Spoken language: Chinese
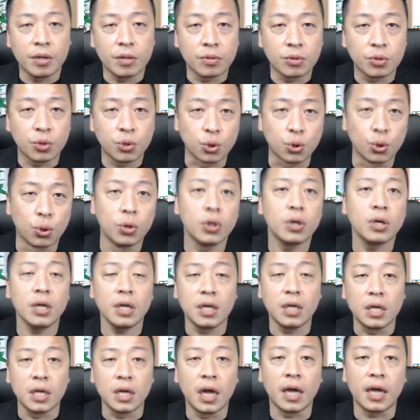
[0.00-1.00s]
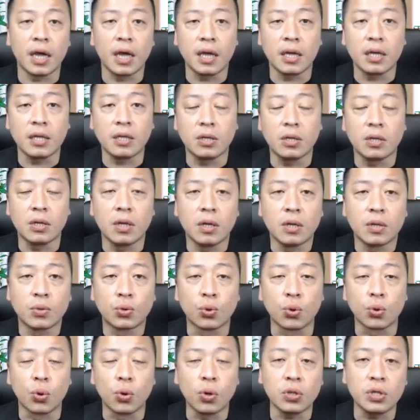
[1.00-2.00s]
所以嘞，
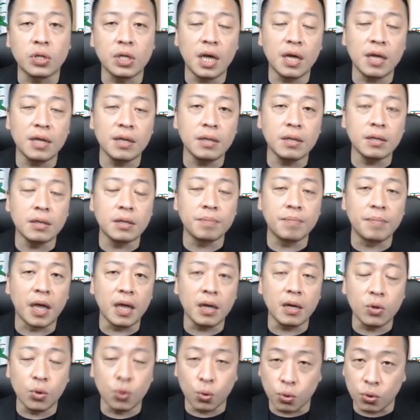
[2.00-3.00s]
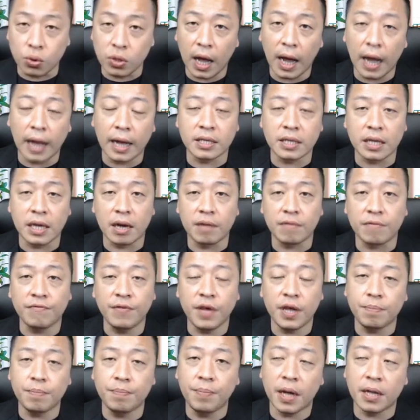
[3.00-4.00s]
昨天美股大涨，
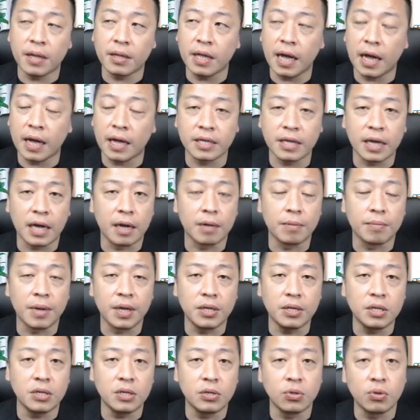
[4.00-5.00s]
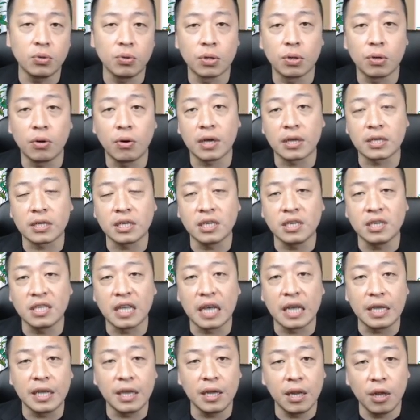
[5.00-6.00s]
费半大涨，没记错的话，四
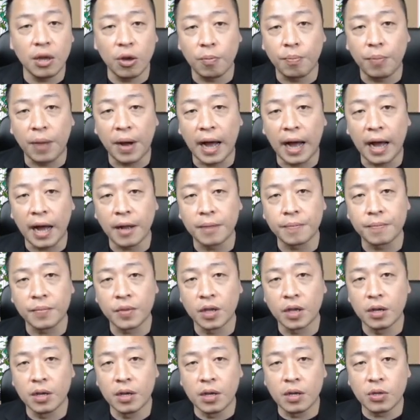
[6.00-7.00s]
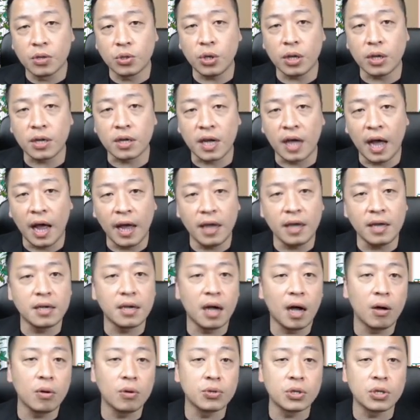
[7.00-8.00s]
点一六帕。所以开
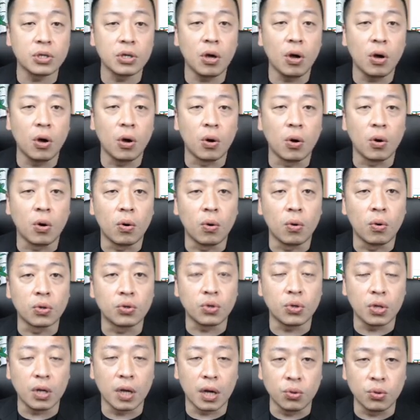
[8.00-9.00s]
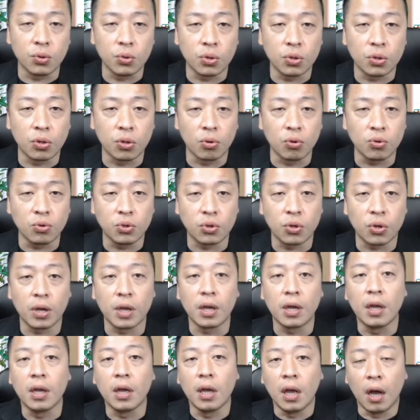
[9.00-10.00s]
高之后，我觉得很多同学
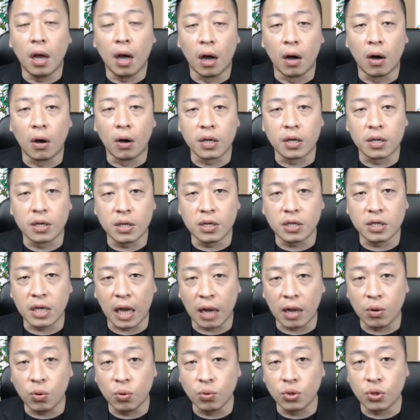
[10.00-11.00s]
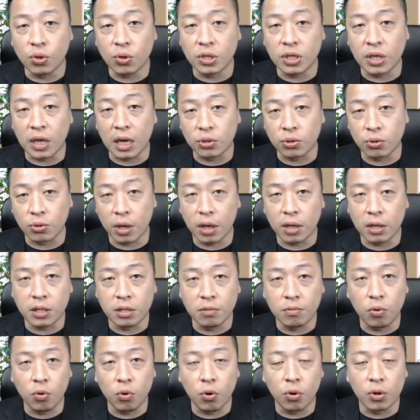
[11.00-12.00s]
哦，可能散户就会想说，哎，
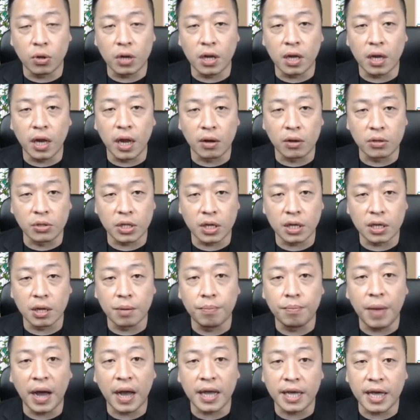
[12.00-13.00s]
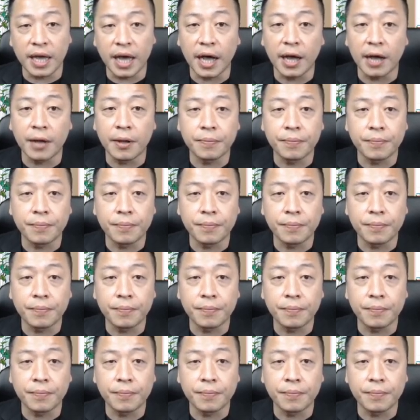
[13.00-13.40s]
是获利了结的卖呀，